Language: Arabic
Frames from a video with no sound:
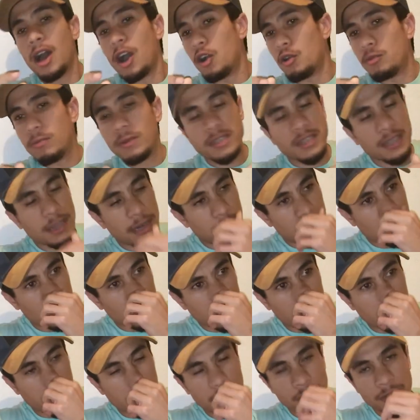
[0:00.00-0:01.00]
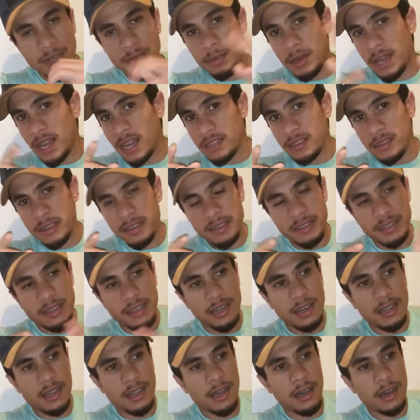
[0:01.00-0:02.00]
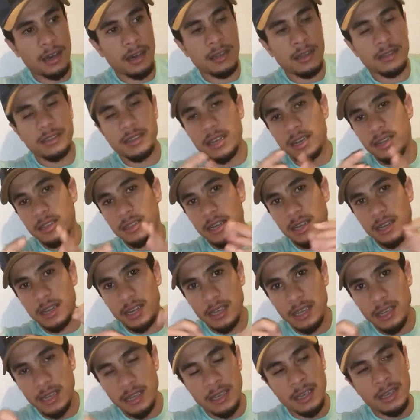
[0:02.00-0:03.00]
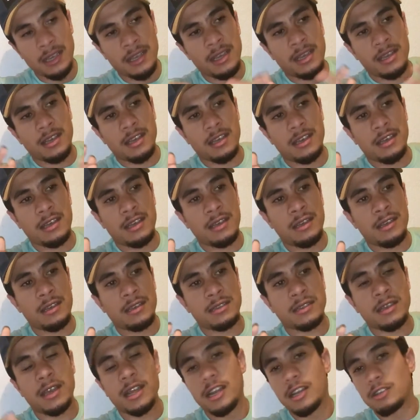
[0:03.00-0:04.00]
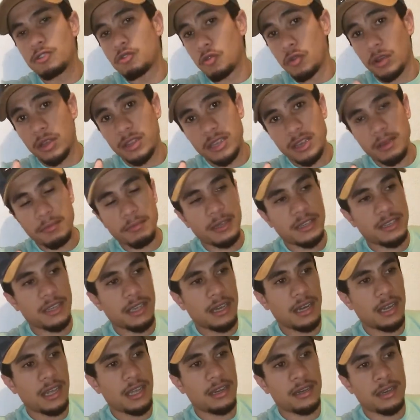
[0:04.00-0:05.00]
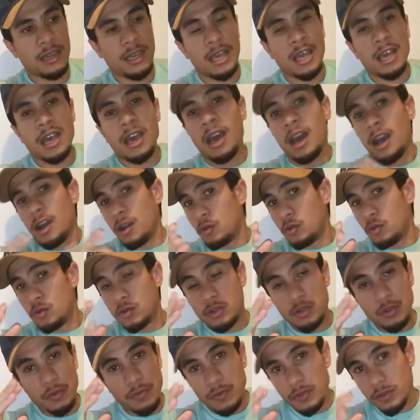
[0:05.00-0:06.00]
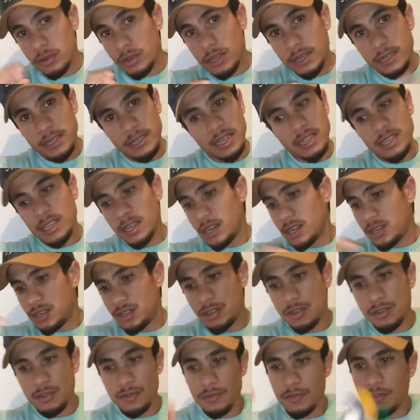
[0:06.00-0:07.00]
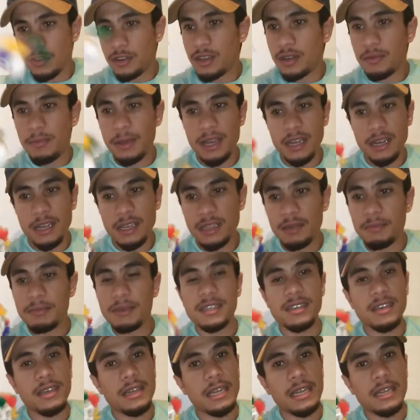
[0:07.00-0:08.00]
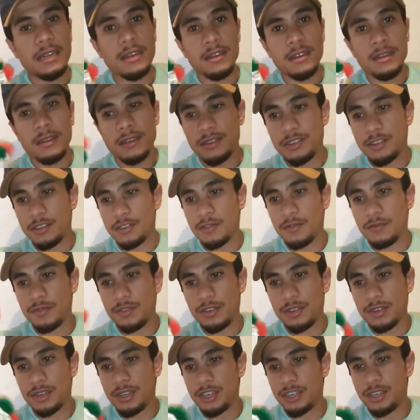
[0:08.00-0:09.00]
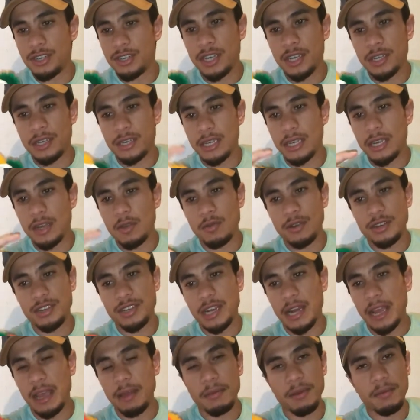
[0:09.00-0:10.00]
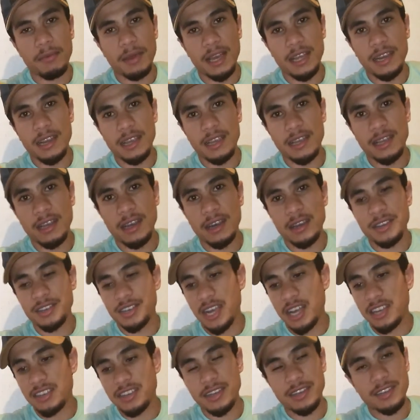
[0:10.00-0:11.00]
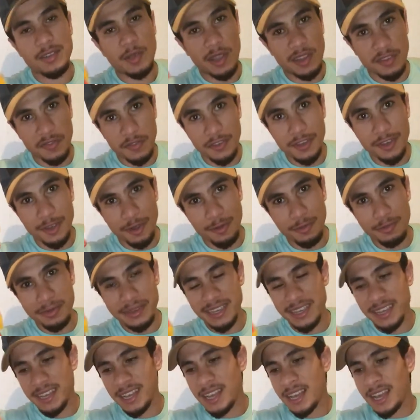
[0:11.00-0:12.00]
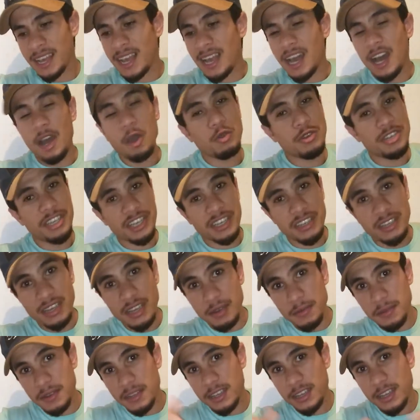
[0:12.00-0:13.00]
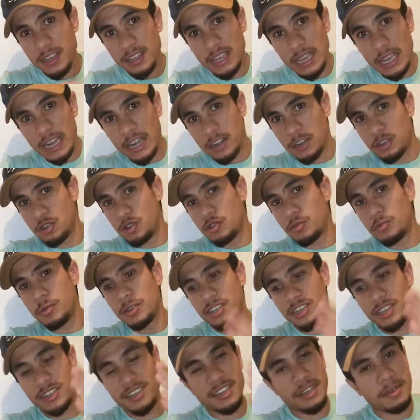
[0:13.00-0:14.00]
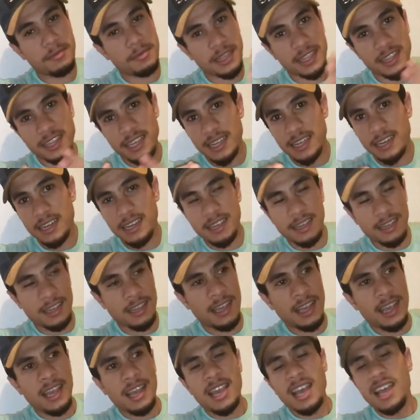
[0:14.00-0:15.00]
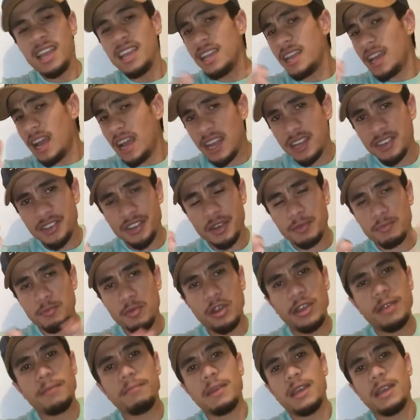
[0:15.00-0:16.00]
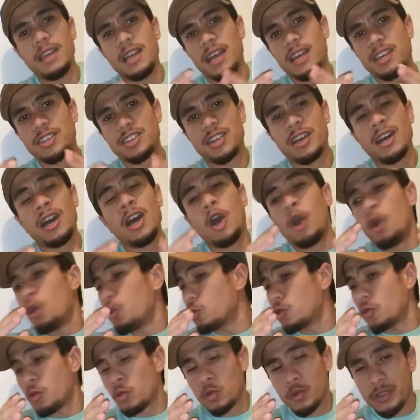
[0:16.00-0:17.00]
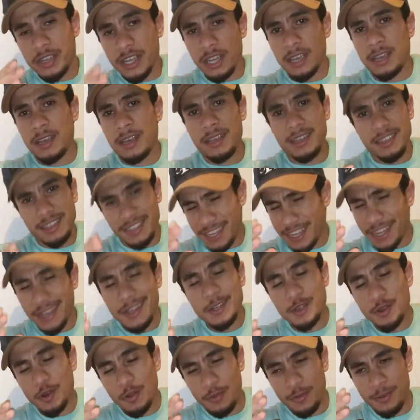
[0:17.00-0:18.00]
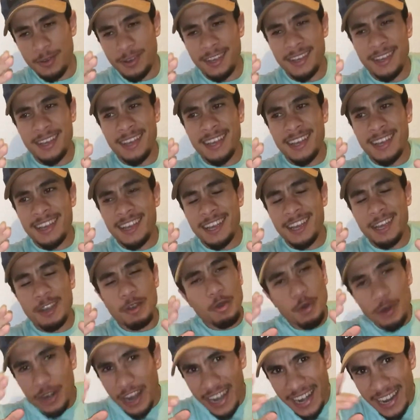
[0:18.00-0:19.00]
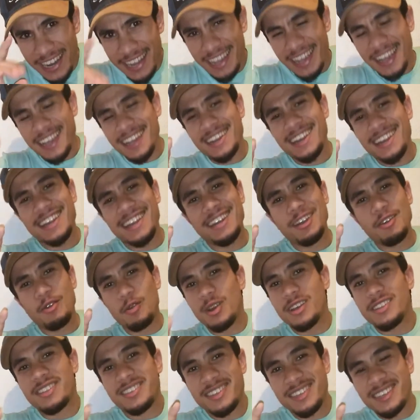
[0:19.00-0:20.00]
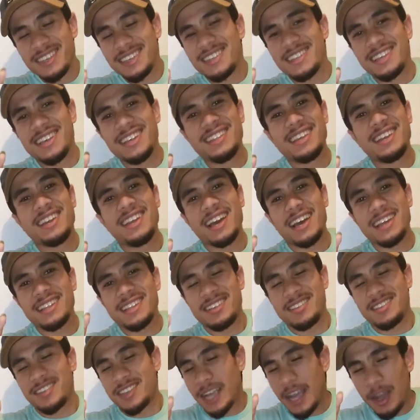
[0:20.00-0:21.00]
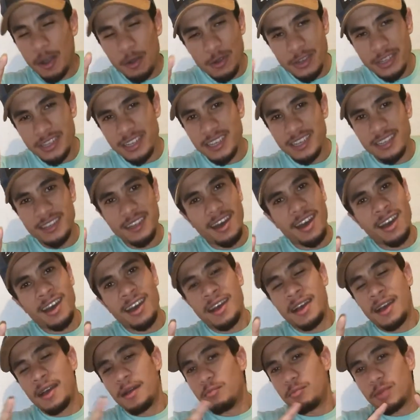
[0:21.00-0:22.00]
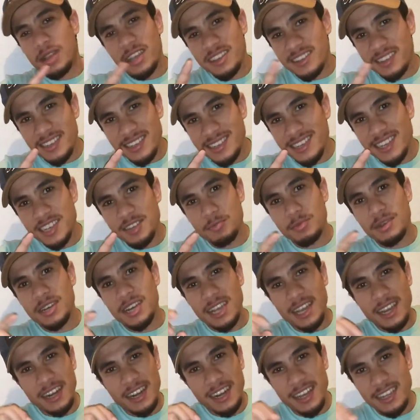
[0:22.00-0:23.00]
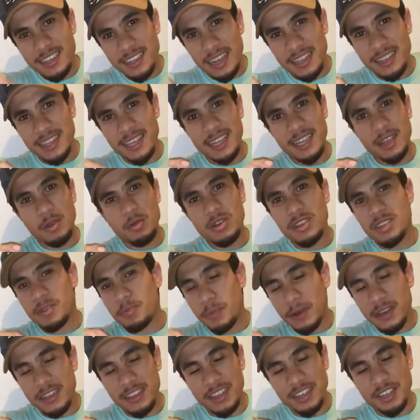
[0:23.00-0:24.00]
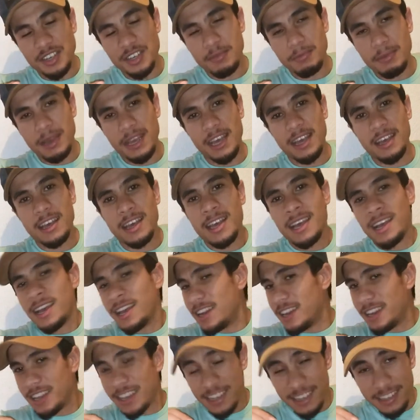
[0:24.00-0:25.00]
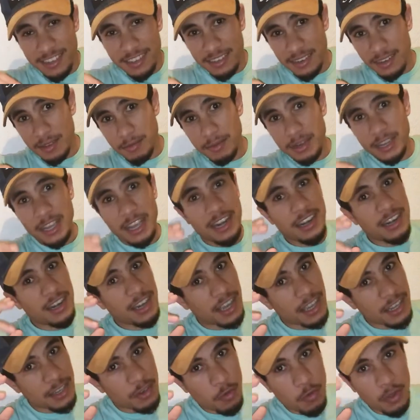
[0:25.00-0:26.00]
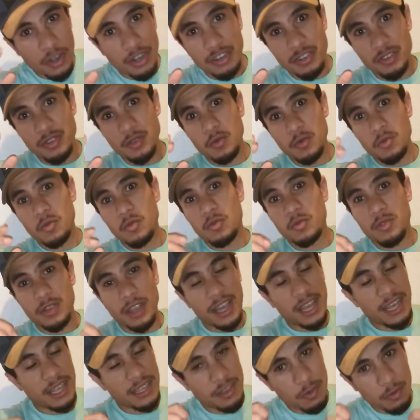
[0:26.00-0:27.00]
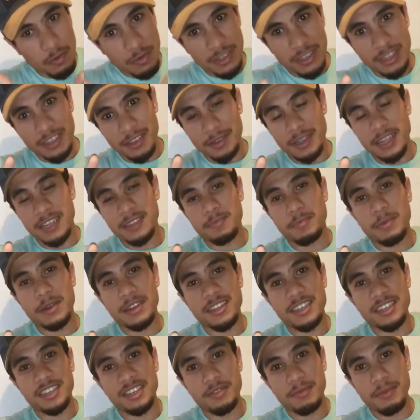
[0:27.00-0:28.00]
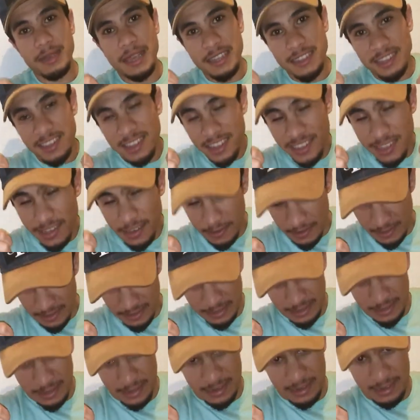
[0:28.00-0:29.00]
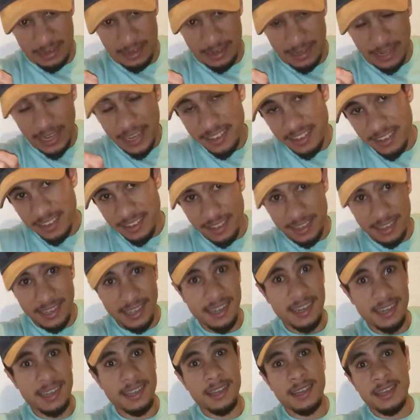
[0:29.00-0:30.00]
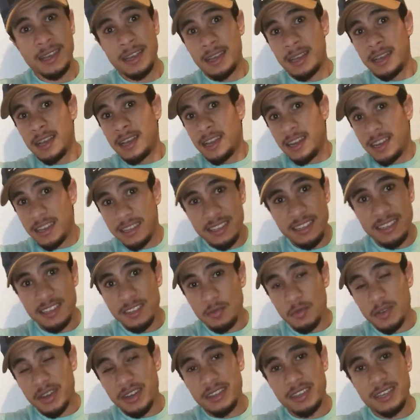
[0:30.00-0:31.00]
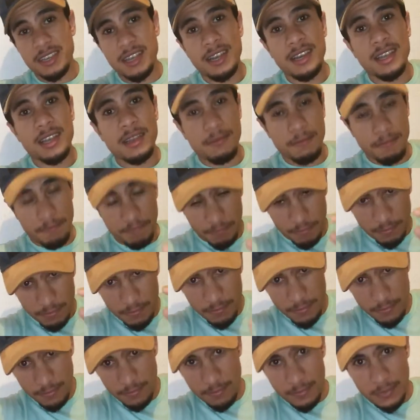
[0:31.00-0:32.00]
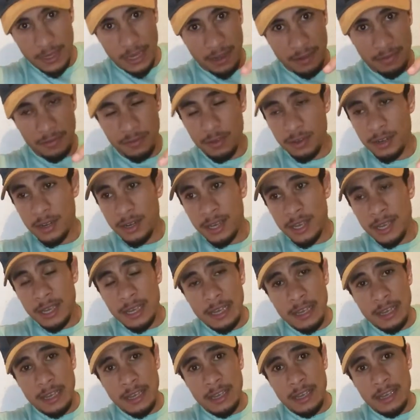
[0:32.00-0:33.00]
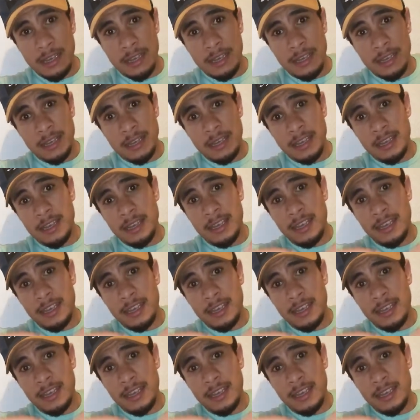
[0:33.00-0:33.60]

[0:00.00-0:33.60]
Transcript: او مثلا توقفوا شي باحه استراحه تعرض عليه آه، تخلصوا الغداء مثلا او سوفونير تعطي ليه شي سوفونير بحال هذا مثلا شي سوفونير شي شاشيه ولا شي لعيبه بحال هكا شي حاجه اللي تبقى تفكروا بك او شي كتاب كنتي كتقرا مكتوبه شي كتاب تعطيه ليه اي حاجه المهم اي حاجه وثق ثق شوف آه، كون على يقين انه هذا السيد هذا اللي غادي يهزك او السيده ما كيتسناش منك انك تعطيه ولا تبارطاجي معاه اللي كيتسنى منك انك تونسو وتغادي وانت كتبارطاجي مع القصص ديالك لي زيستوار ديالك عفوا آه،